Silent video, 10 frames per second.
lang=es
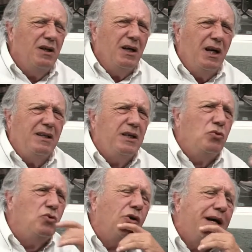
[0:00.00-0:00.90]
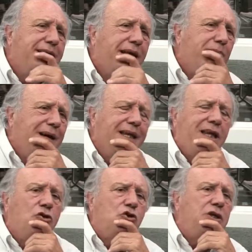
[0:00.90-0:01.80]
el instituto gasta más de
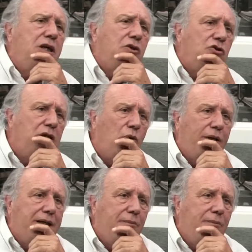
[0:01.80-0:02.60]
250